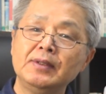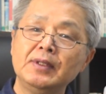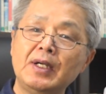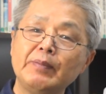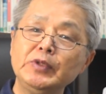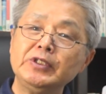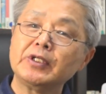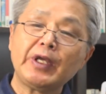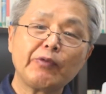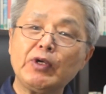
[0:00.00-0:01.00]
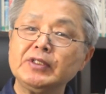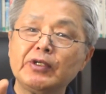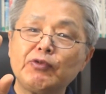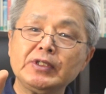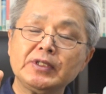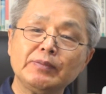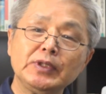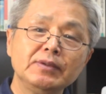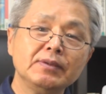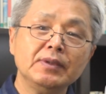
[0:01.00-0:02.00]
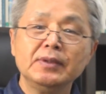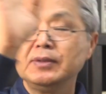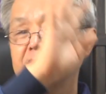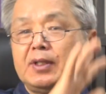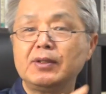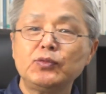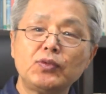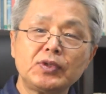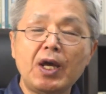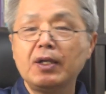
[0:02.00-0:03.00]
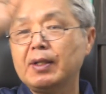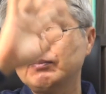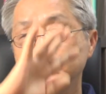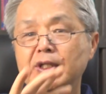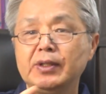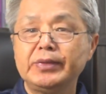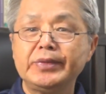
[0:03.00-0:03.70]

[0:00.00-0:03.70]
합리적 객관적 관점은 세상은 또 다 하나뿐이에요.